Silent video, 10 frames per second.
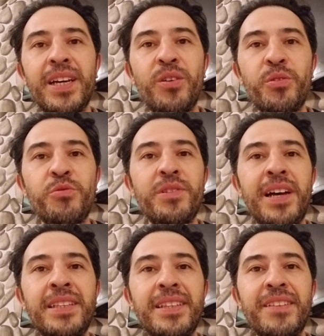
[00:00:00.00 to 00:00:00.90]
O
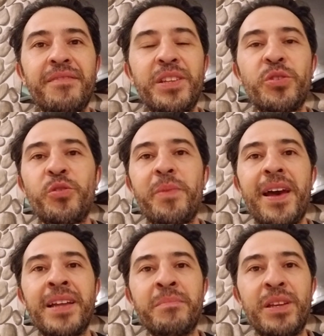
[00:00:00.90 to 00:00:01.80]
yüzden videoyu
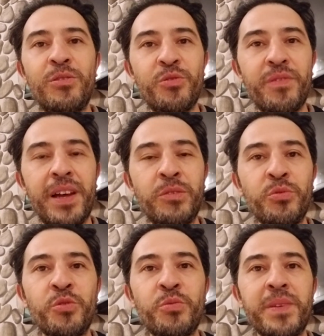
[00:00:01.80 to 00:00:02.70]
beğenmeyi lütfen
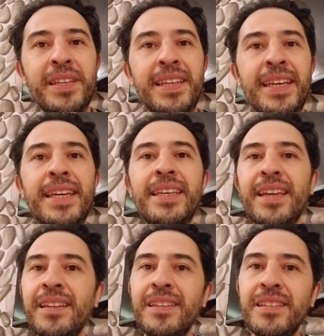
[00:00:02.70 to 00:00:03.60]
unutmayın.
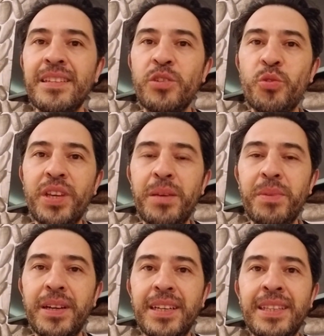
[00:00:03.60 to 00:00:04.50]
Kendinize çok iyi
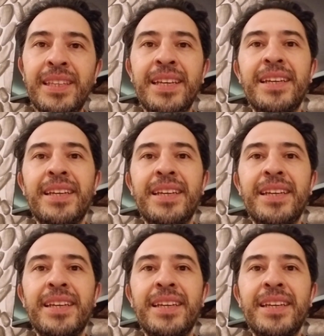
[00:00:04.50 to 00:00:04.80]
bakın.